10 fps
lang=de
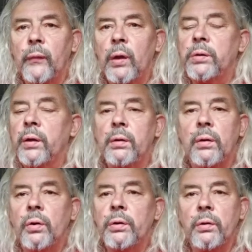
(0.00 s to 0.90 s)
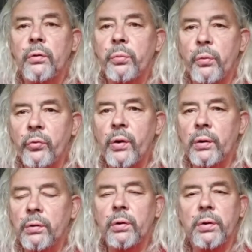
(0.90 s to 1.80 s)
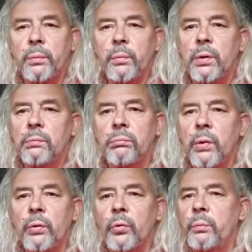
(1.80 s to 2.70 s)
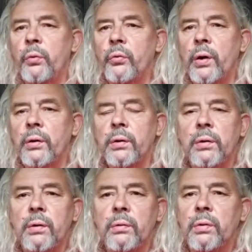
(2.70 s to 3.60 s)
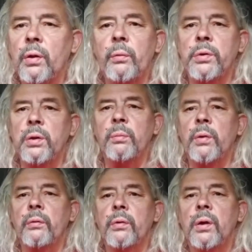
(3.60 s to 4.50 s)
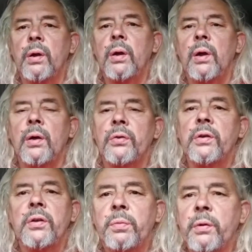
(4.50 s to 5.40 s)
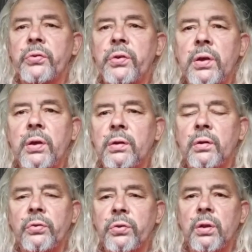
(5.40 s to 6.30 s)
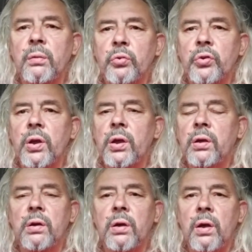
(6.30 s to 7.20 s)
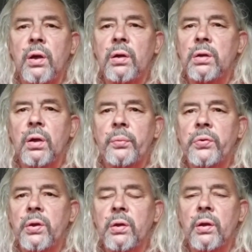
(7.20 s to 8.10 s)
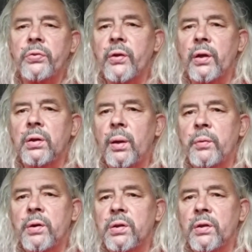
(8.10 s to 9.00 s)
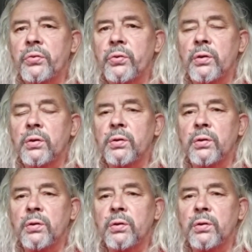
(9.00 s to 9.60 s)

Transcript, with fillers: Ich denke, Gott hat uns bewahrt. Gott hat meinen, meinen Hund bewahrt. Das glaube ich immer. Es ist nichts passiert, außer dem Schreck. Ich habe sie ganz an, abgetastet.